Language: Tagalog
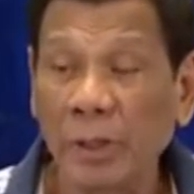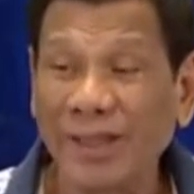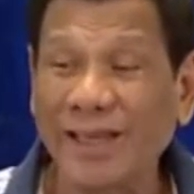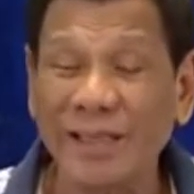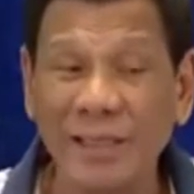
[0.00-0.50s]

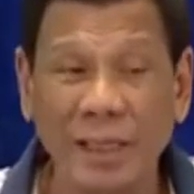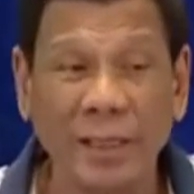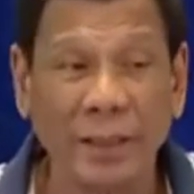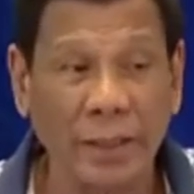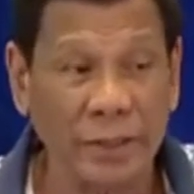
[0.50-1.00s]
does not
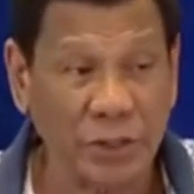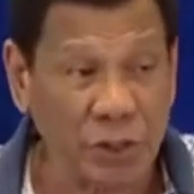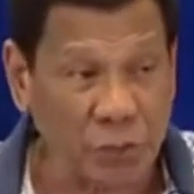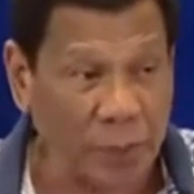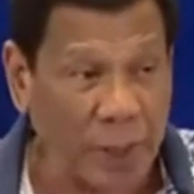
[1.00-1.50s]

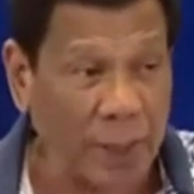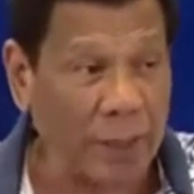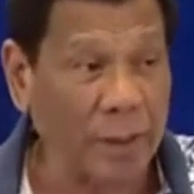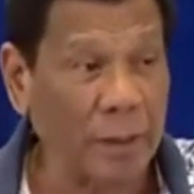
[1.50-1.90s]
inspire.